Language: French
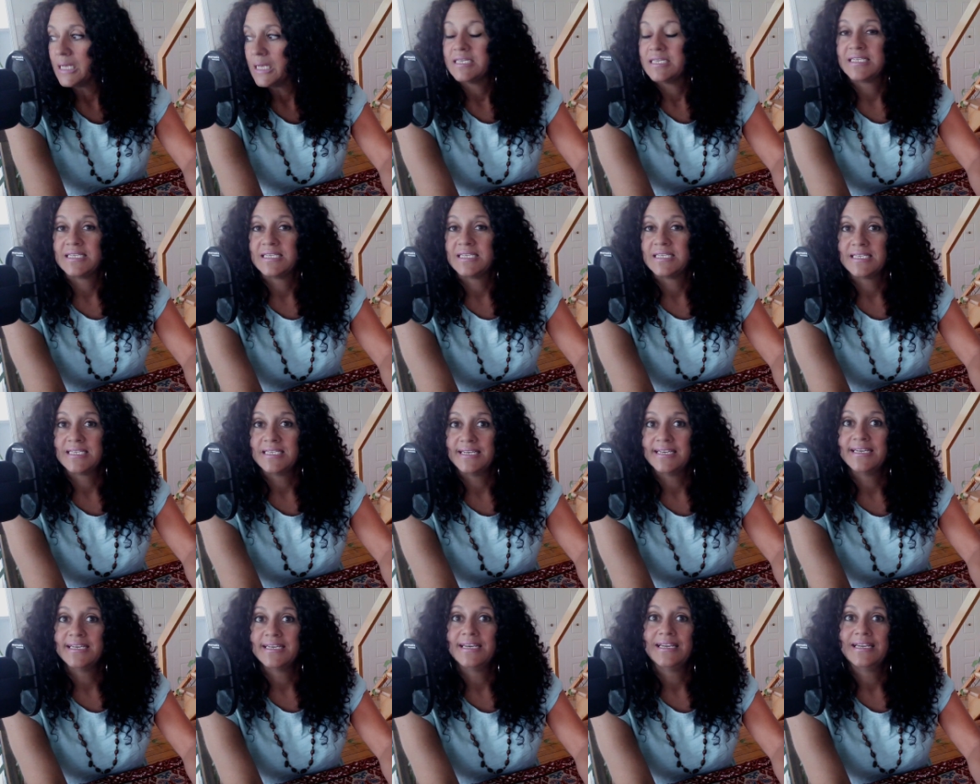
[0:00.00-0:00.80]

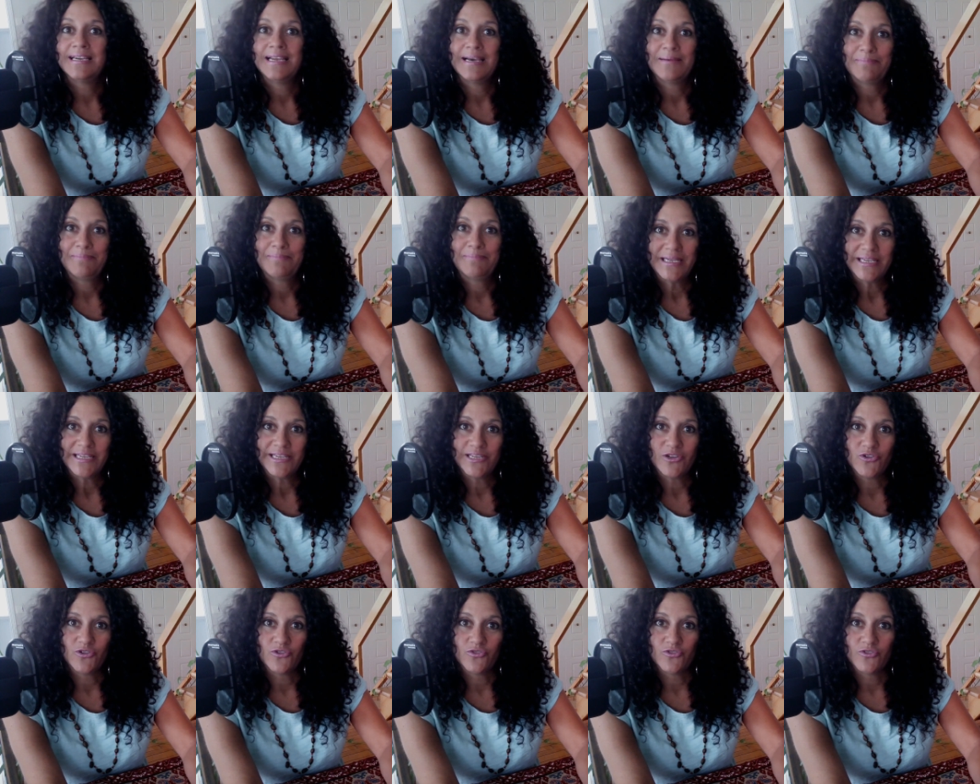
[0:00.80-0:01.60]
C'est la
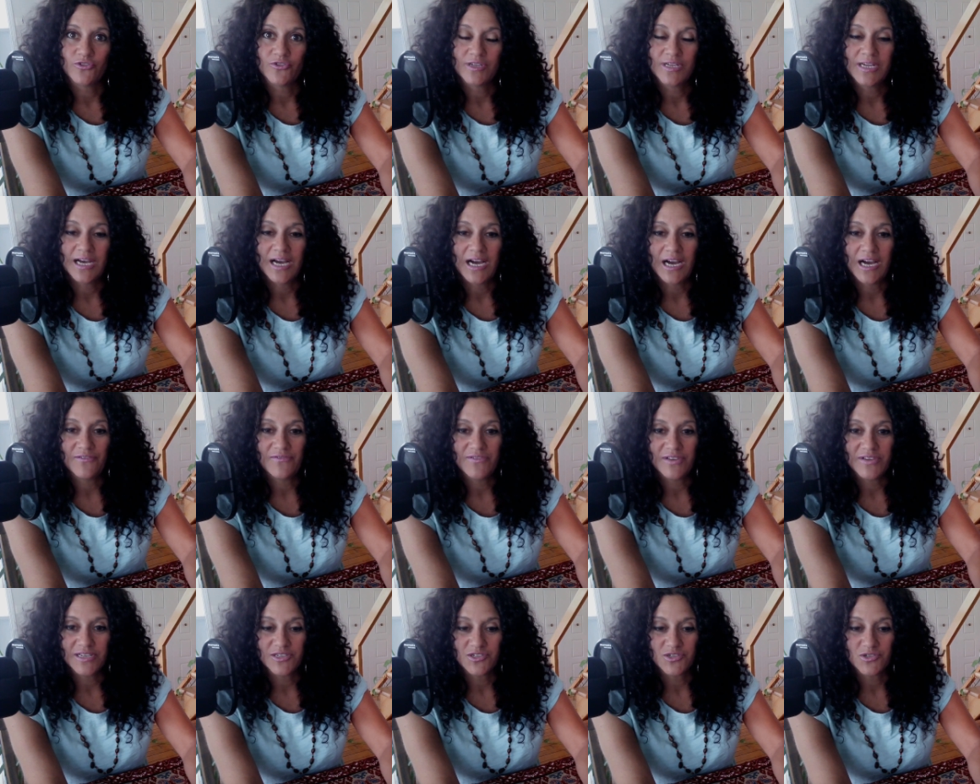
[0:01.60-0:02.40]
pleine lune en
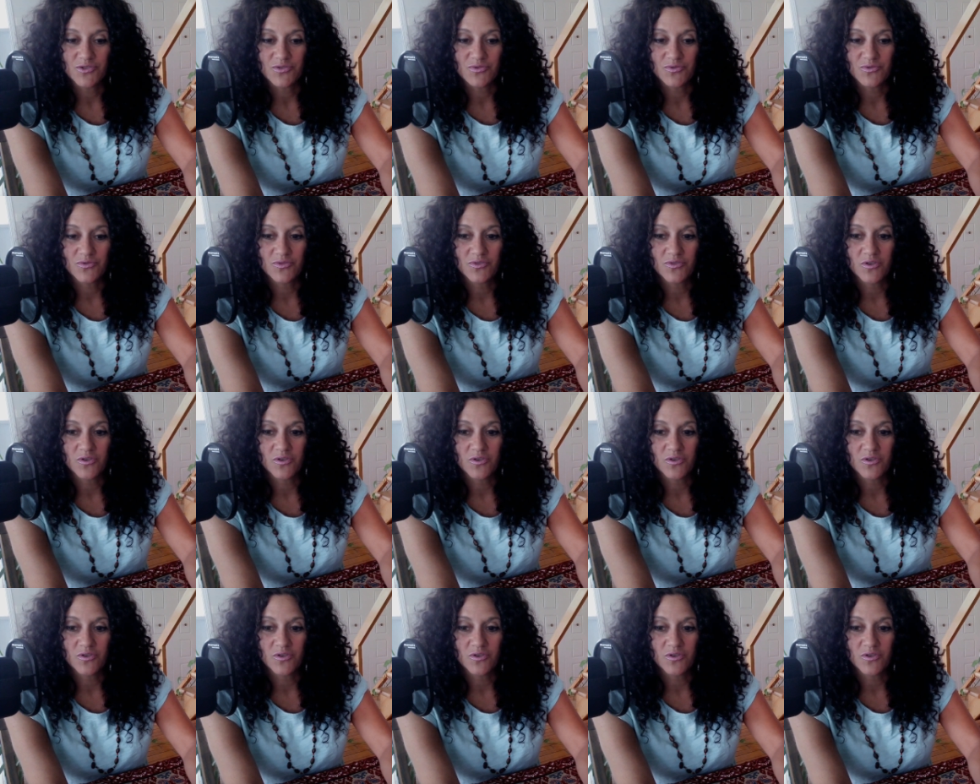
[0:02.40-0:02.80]
verso,